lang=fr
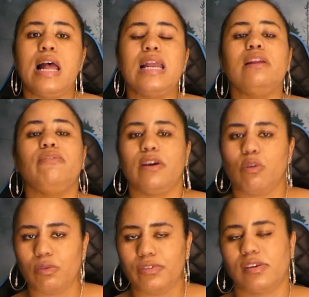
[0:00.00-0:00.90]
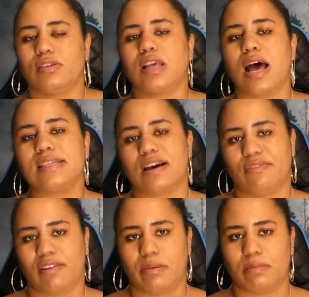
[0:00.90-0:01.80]
il fait confiance à sa
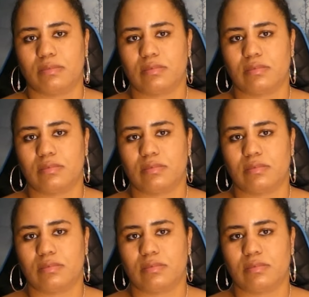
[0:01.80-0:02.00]
femme.